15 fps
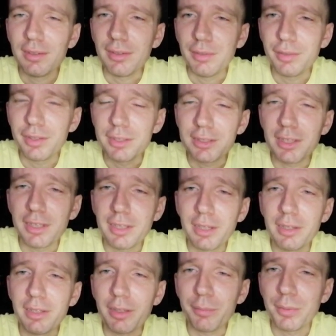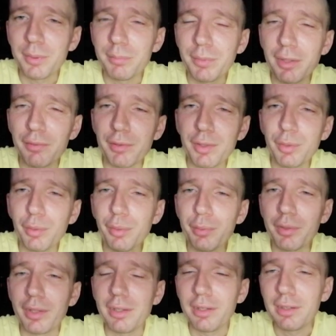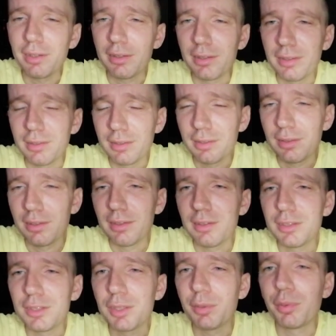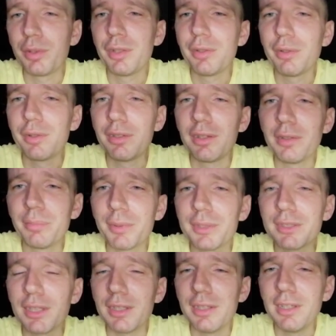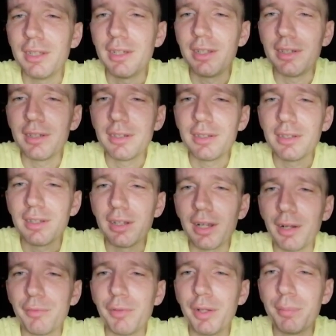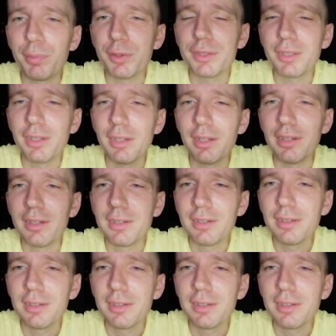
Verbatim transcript: Но если она, например, виновна, чего ее не посадили, а выпустили,